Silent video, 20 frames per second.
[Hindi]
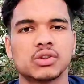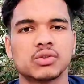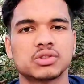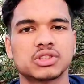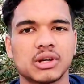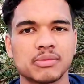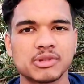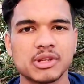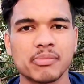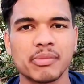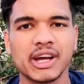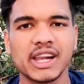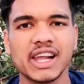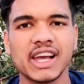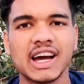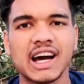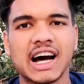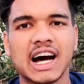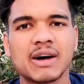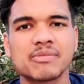तो सबसे
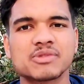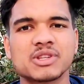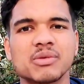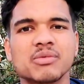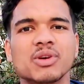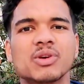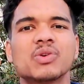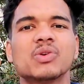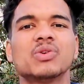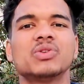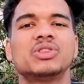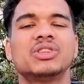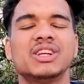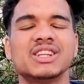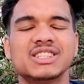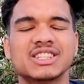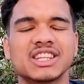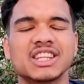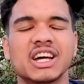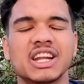पहले आप सभी को
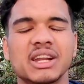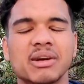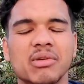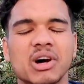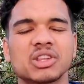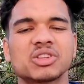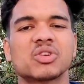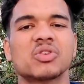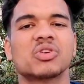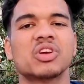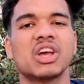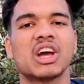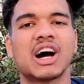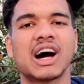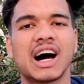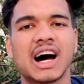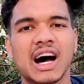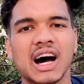दिल से धन्यवाद क्योंकि